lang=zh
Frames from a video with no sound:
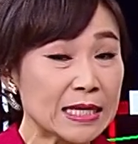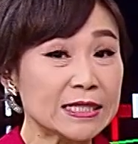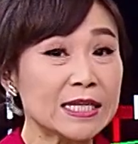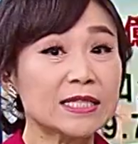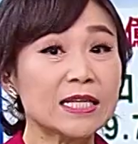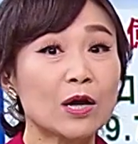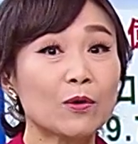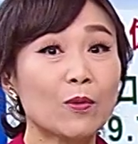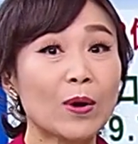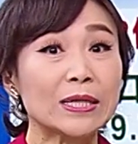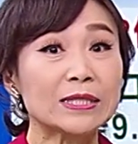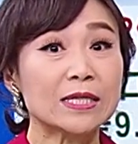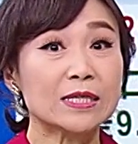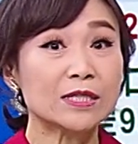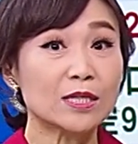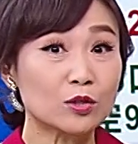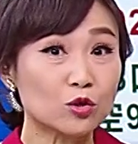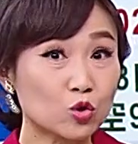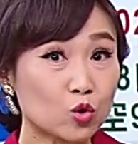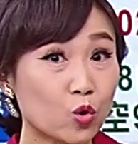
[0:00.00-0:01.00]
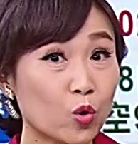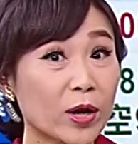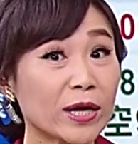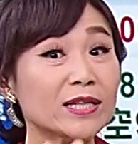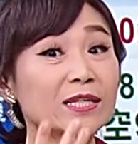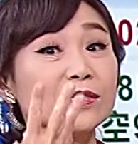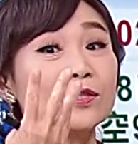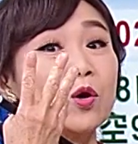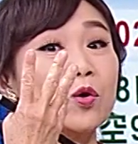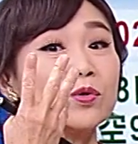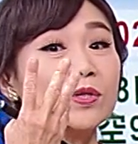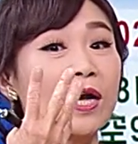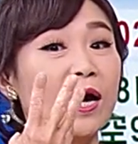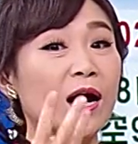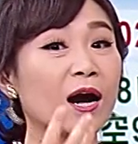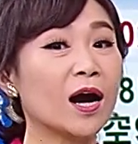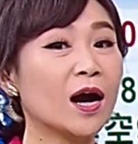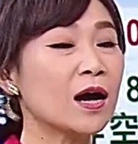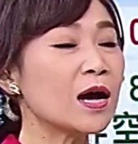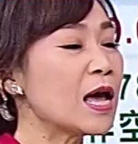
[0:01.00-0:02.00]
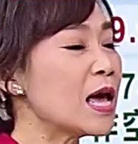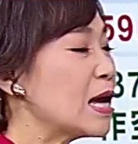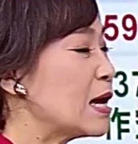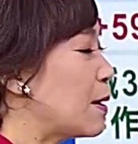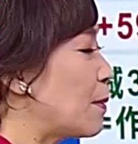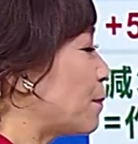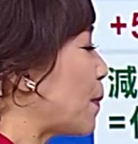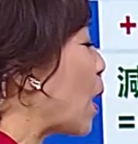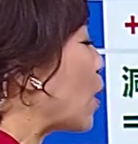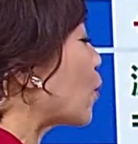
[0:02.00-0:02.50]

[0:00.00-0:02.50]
现在外资是推的动能，包